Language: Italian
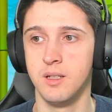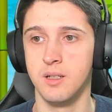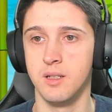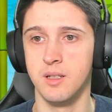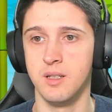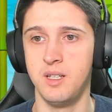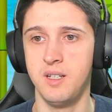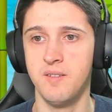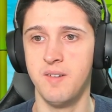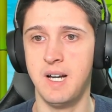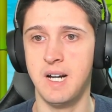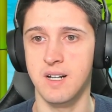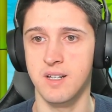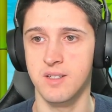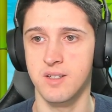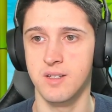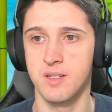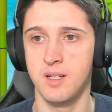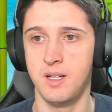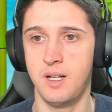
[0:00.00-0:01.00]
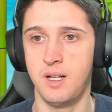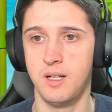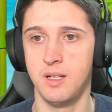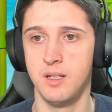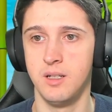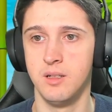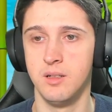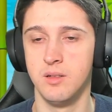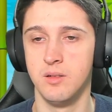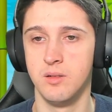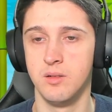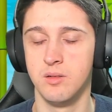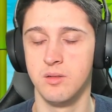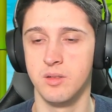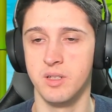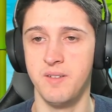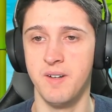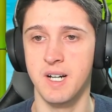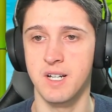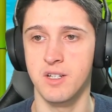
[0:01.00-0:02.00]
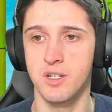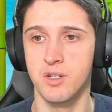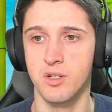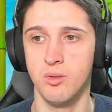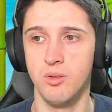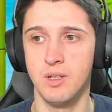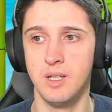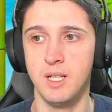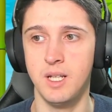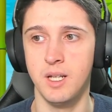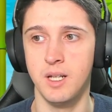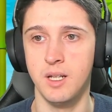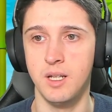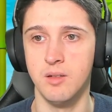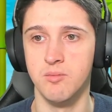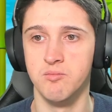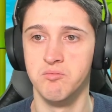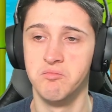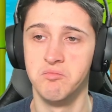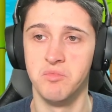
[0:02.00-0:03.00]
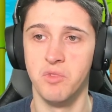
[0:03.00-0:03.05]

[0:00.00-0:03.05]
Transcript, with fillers: diverse, diversi soldini.